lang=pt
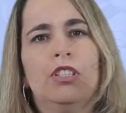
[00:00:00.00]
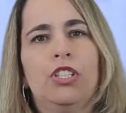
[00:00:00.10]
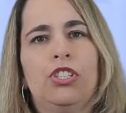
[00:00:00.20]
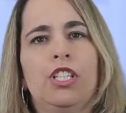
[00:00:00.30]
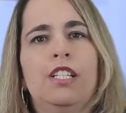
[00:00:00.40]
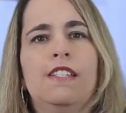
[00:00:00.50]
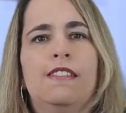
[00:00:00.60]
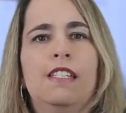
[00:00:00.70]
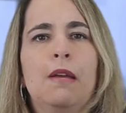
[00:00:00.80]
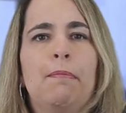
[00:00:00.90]
Touch
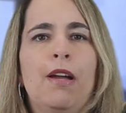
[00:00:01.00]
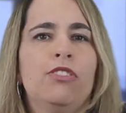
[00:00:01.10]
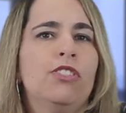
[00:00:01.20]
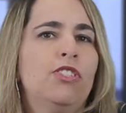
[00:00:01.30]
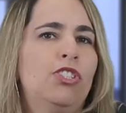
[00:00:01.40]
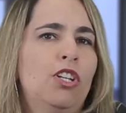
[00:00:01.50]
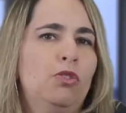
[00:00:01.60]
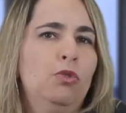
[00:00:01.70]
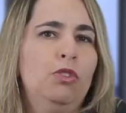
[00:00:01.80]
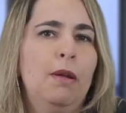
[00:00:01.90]
inicia páginas de
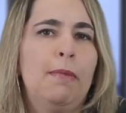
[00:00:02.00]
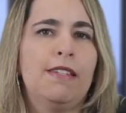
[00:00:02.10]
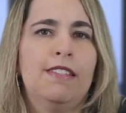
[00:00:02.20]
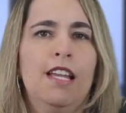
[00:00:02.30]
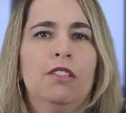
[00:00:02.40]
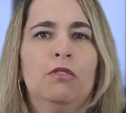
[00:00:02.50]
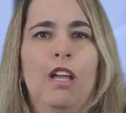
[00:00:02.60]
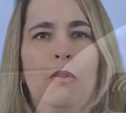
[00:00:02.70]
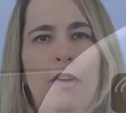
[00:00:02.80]
ajuda baseado na